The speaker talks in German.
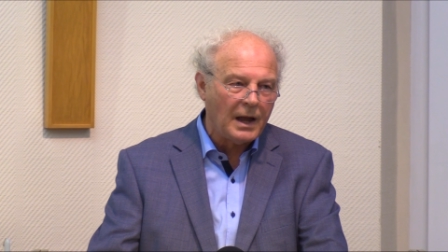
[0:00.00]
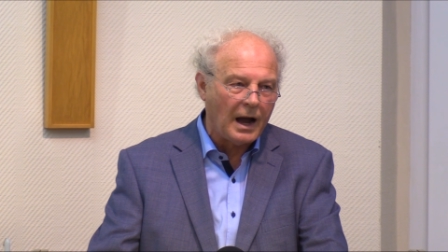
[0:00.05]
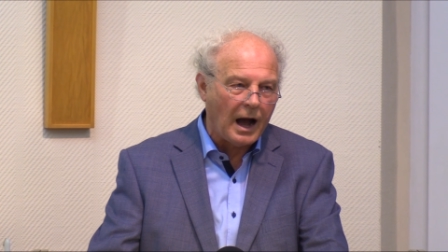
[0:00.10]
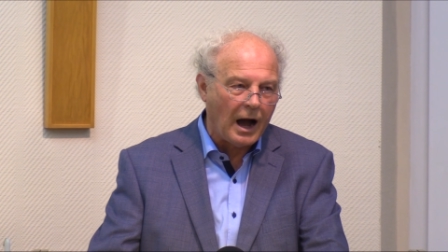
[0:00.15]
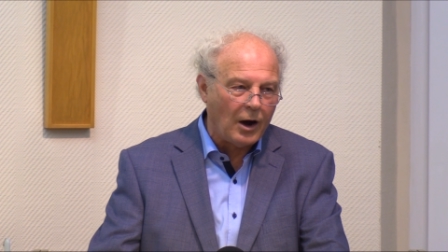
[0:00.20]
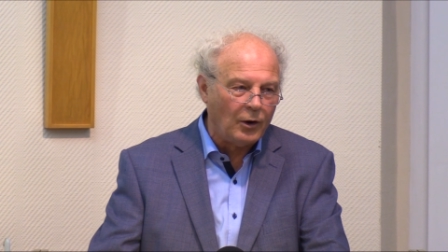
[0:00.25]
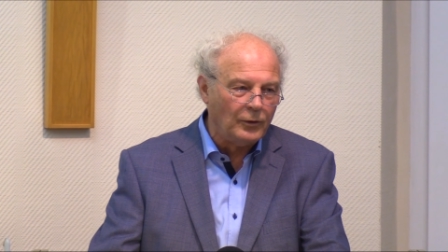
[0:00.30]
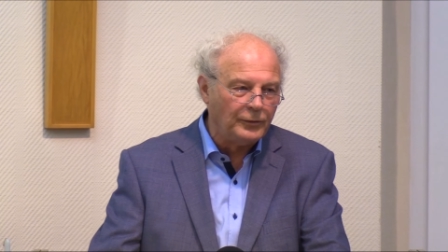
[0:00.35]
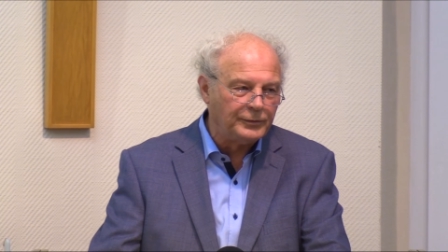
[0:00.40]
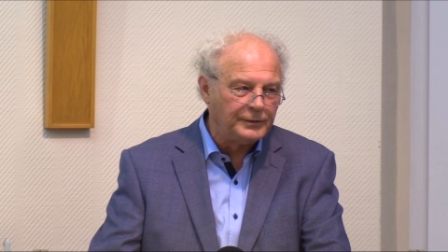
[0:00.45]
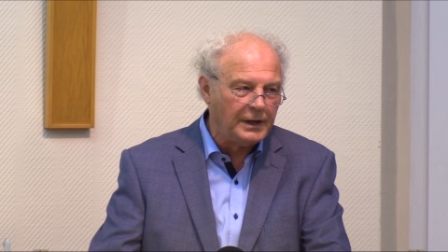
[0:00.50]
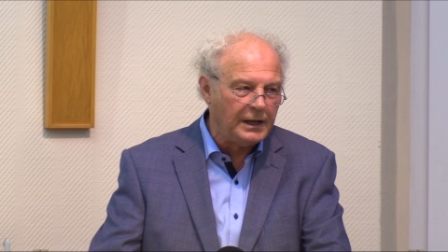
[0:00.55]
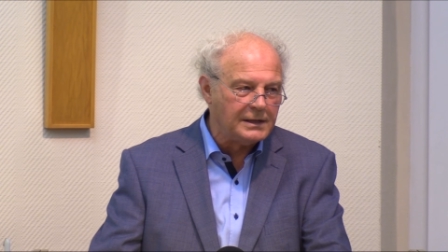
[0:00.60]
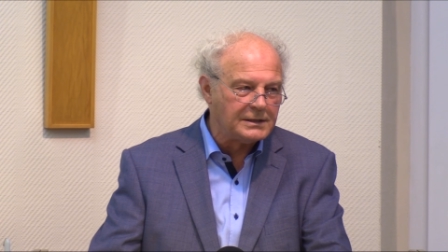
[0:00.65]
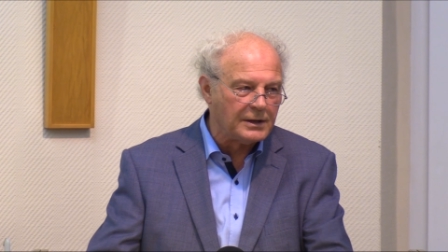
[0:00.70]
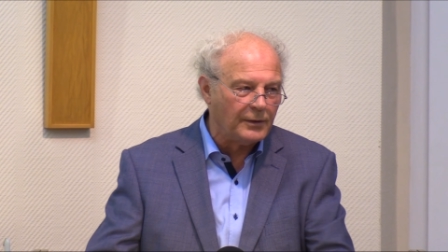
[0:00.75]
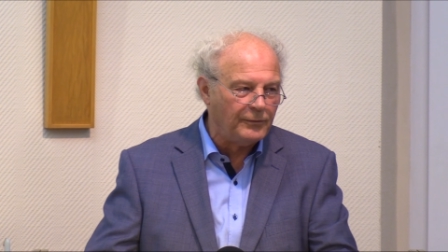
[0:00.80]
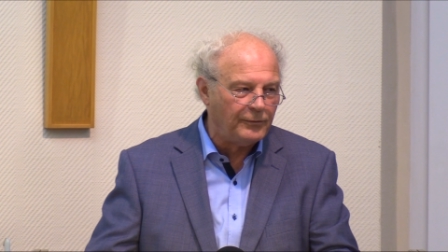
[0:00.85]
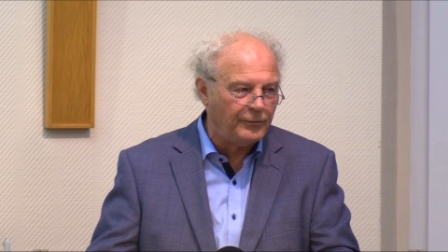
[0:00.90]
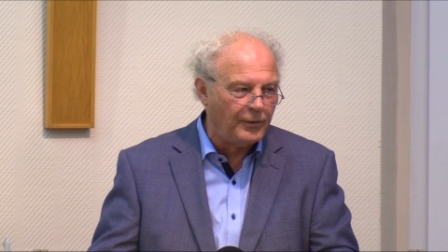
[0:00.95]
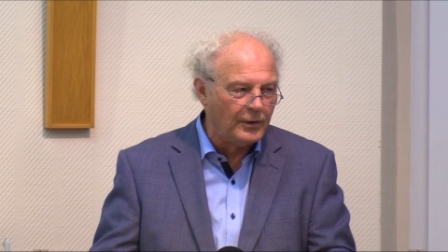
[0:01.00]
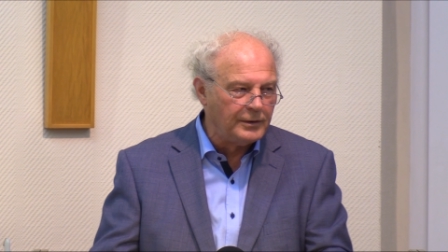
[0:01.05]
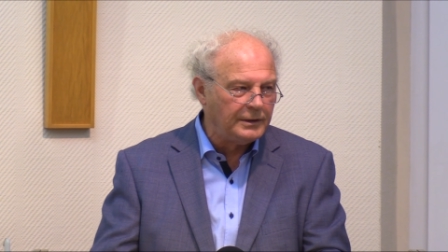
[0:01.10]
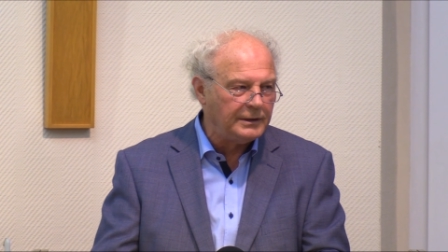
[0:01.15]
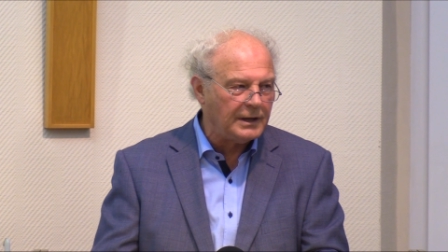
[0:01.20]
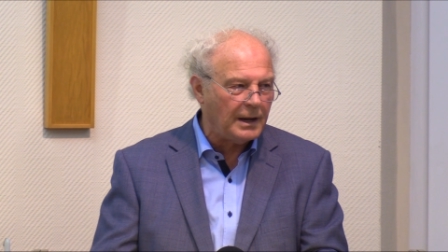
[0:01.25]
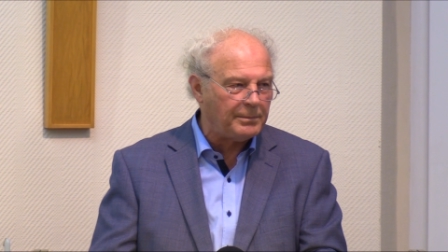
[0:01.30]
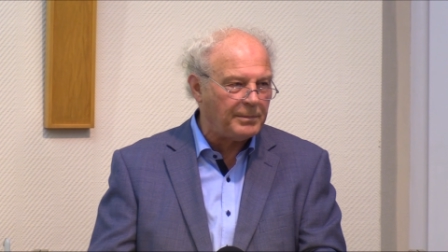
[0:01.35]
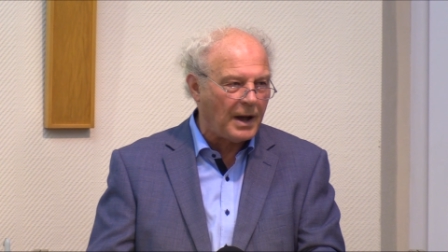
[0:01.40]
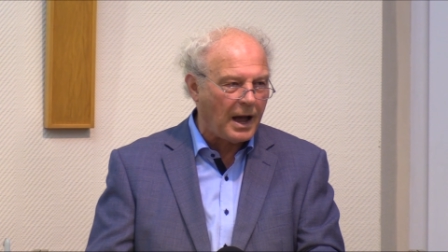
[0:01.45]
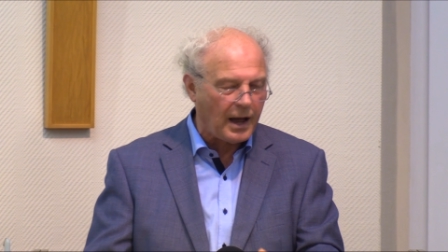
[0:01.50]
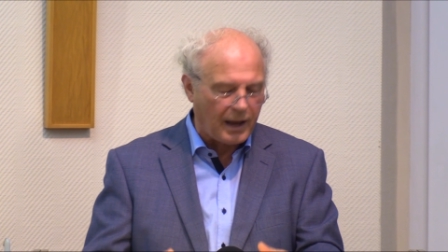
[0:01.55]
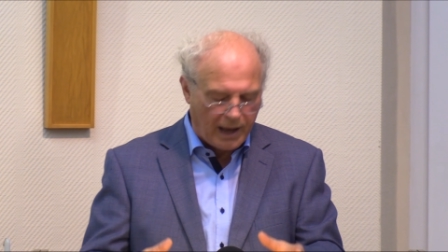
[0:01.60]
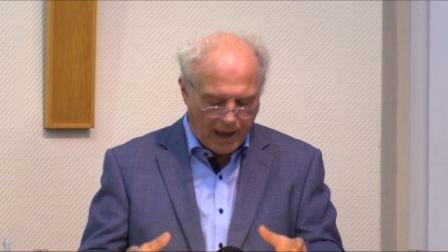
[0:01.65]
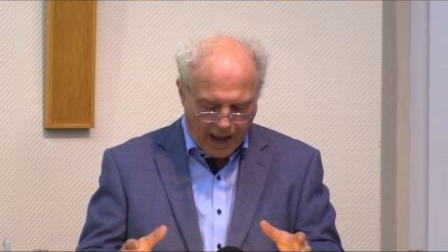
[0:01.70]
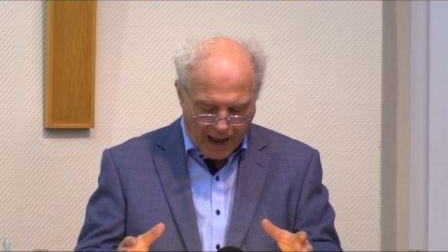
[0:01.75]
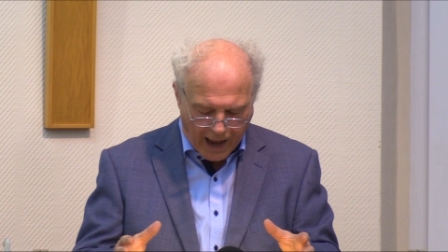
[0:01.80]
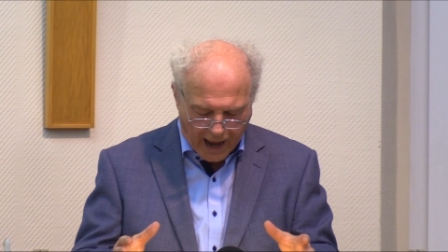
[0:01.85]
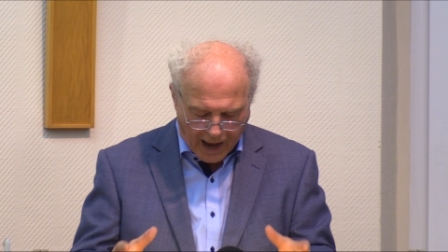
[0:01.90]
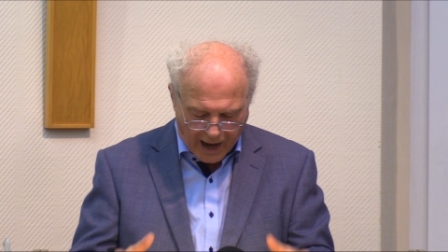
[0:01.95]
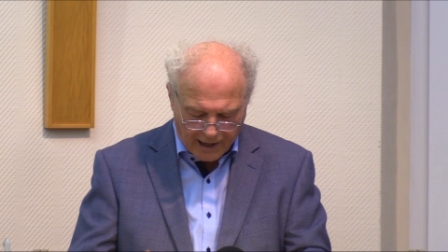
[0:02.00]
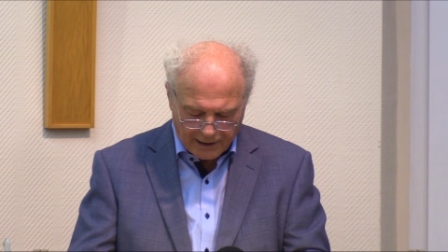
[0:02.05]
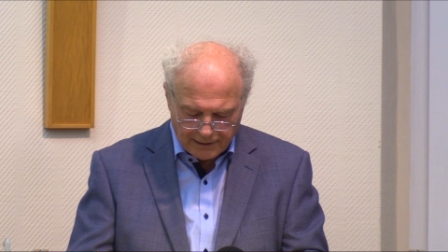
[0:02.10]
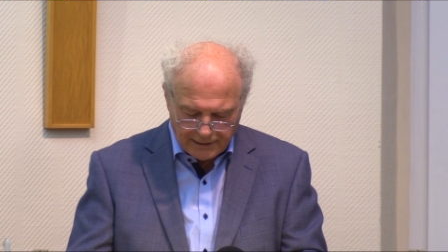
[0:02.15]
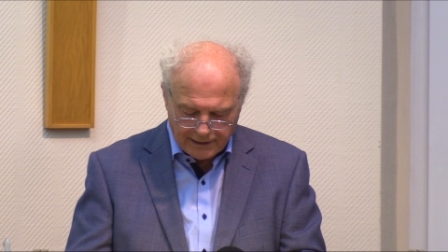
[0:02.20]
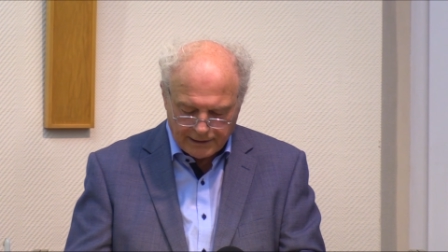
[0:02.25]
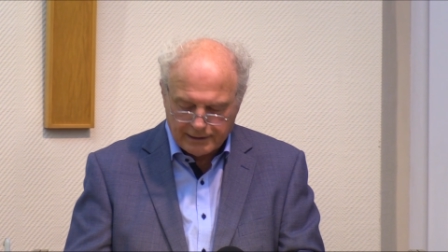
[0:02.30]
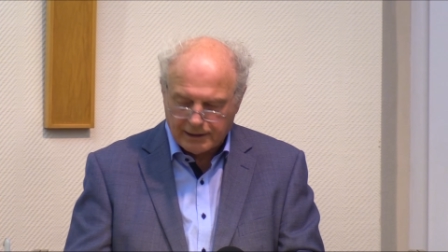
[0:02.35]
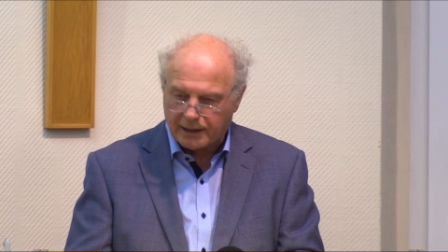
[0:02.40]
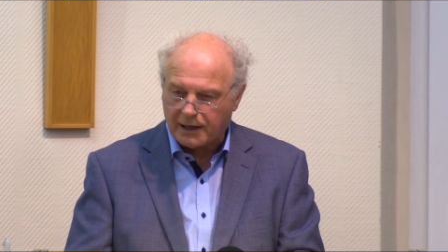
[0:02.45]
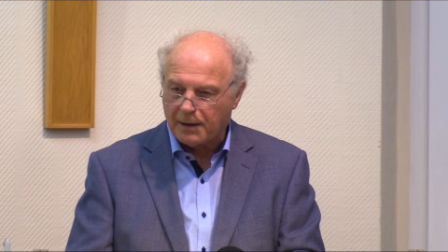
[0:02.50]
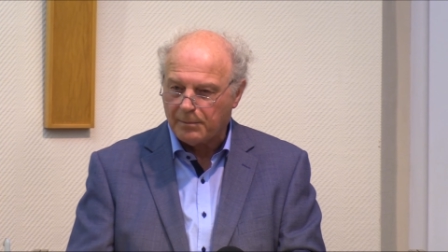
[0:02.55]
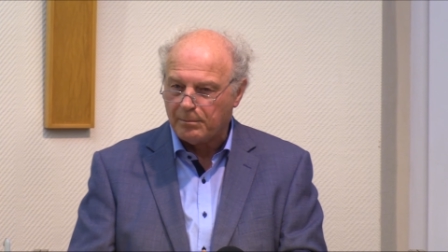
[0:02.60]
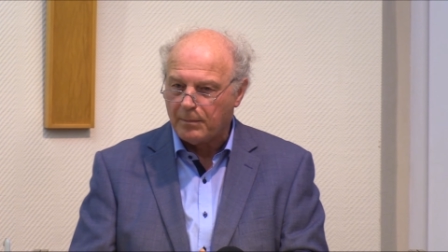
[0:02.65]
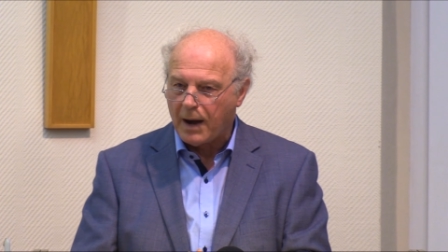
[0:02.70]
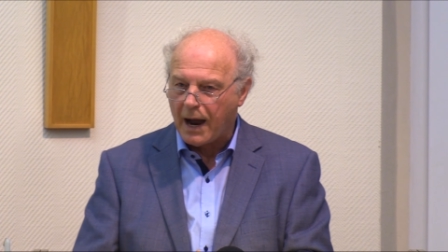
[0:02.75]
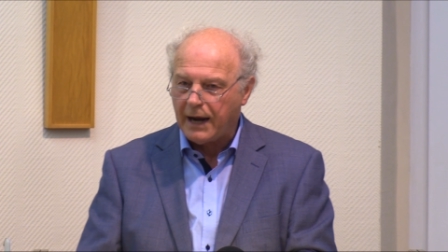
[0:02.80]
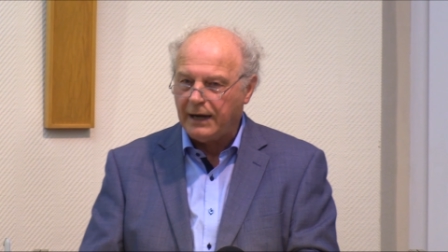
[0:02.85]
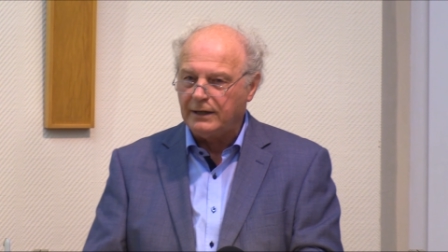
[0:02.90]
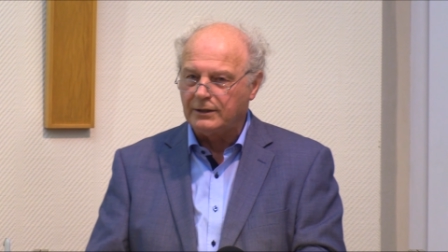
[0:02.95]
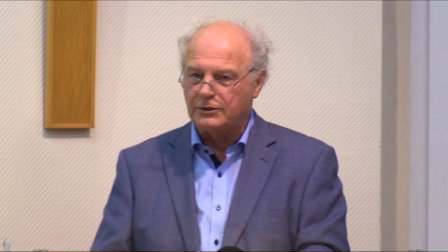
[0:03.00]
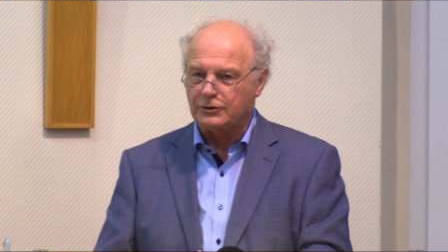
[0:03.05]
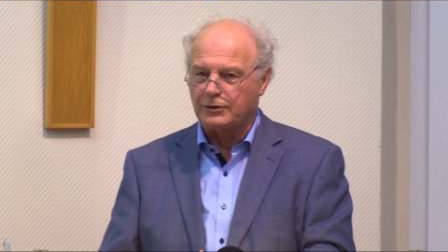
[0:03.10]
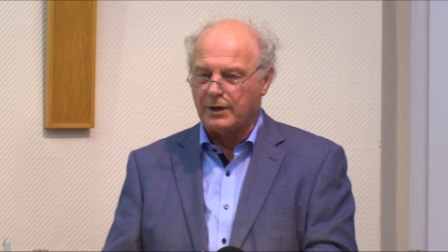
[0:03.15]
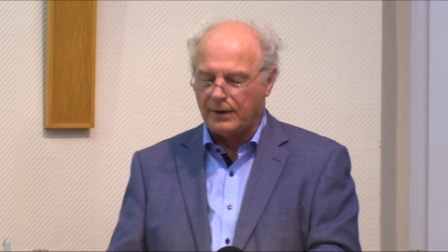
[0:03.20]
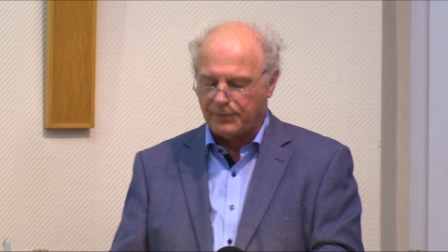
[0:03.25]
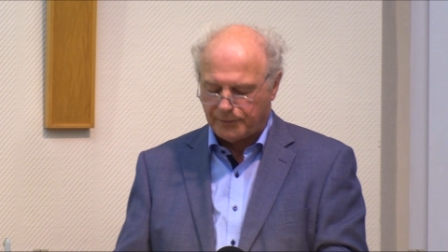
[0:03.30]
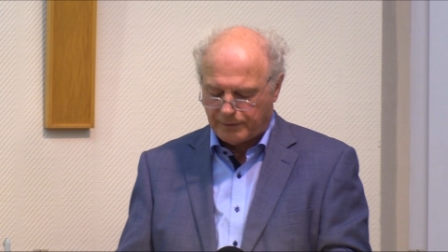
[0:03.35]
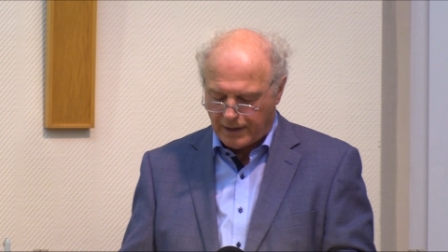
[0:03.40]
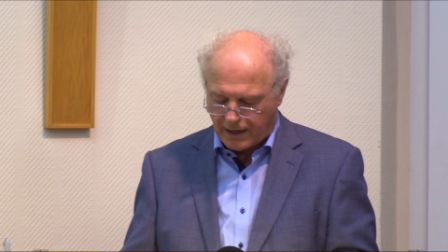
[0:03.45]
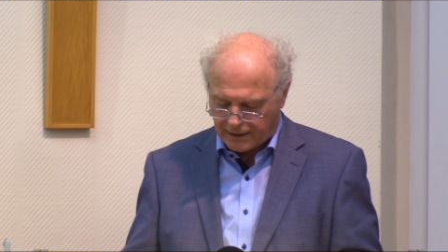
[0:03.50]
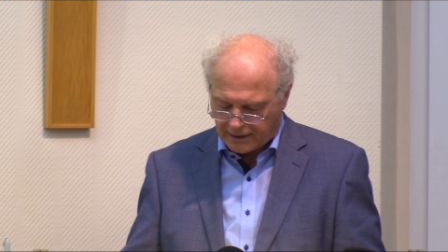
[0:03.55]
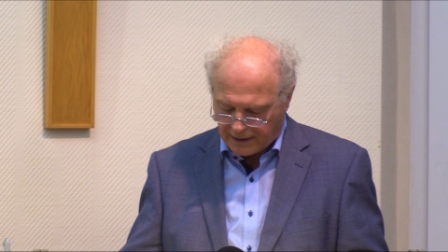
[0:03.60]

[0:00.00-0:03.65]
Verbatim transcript: auf diese wunderbare, herrliche Gemeinschaft der